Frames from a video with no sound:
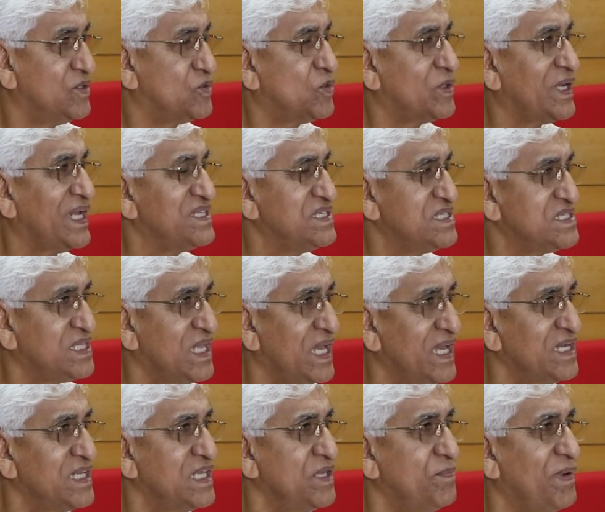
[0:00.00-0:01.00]
तो
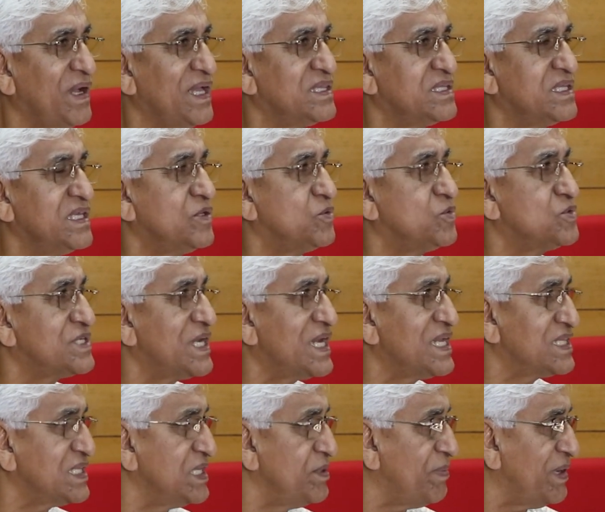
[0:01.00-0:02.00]
राजस्थान की बात की
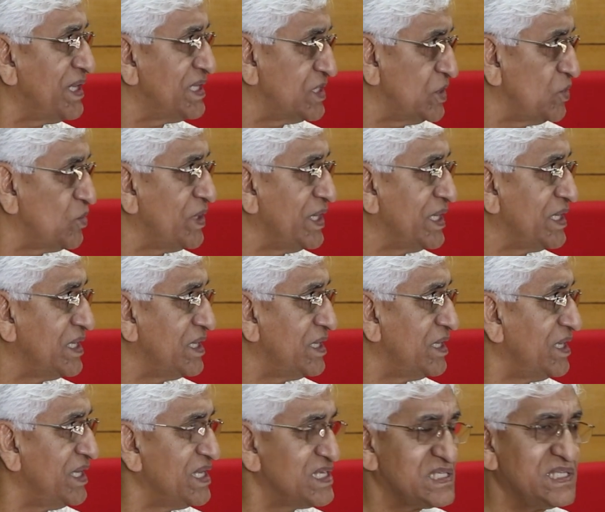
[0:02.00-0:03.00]
गुजरात की बात क्यों नहीं की
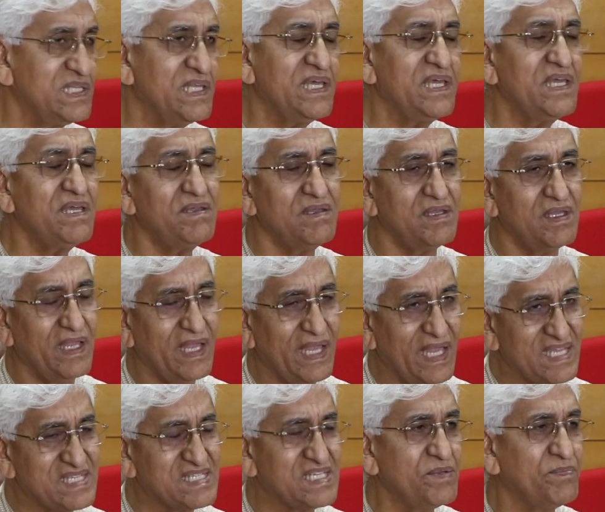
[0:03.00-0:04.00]
इसलिए
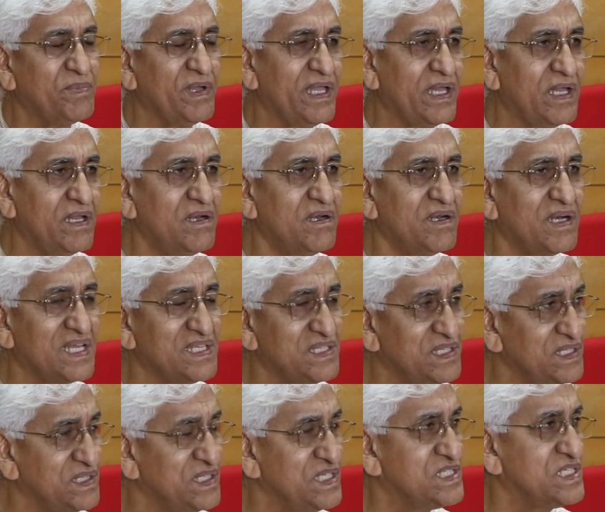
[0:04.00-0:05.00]
ऐसे बयान
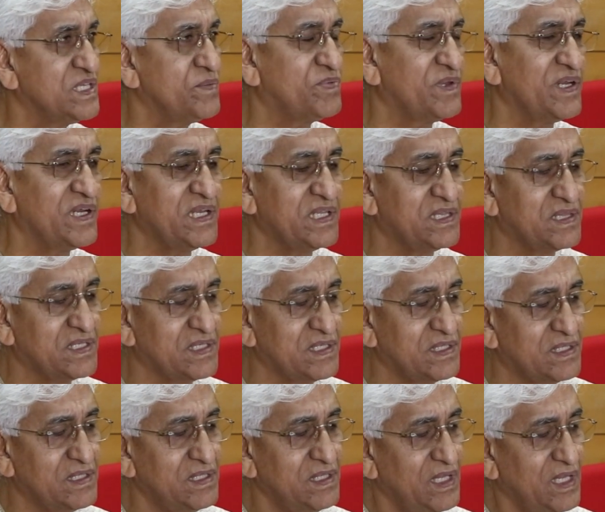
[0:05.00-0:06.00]
राजनीति से प्रेरित
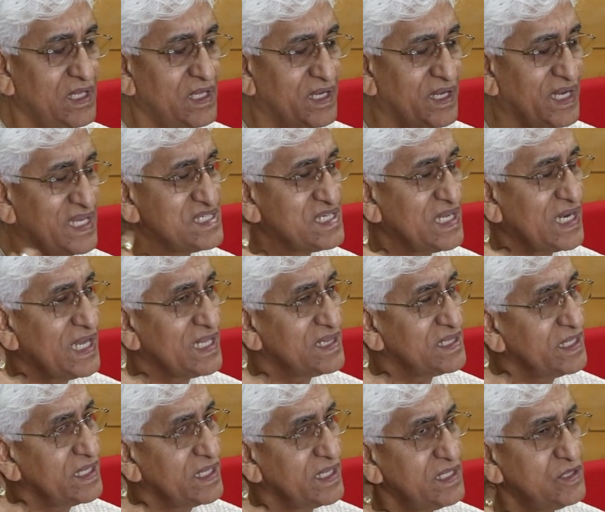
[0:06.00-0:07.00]
नजर
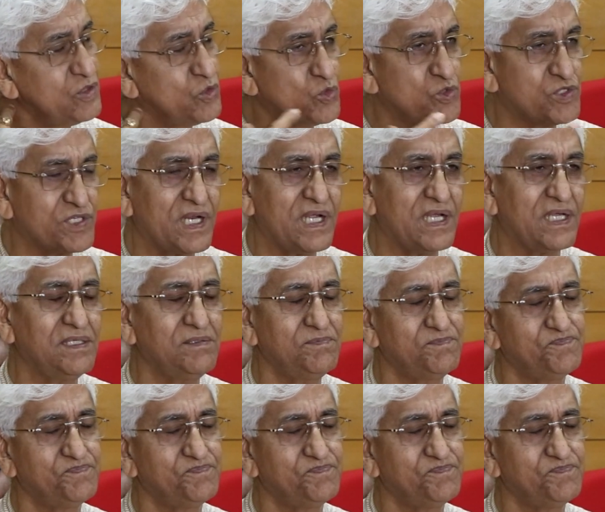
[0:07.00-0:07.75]
आते हैं दूसरा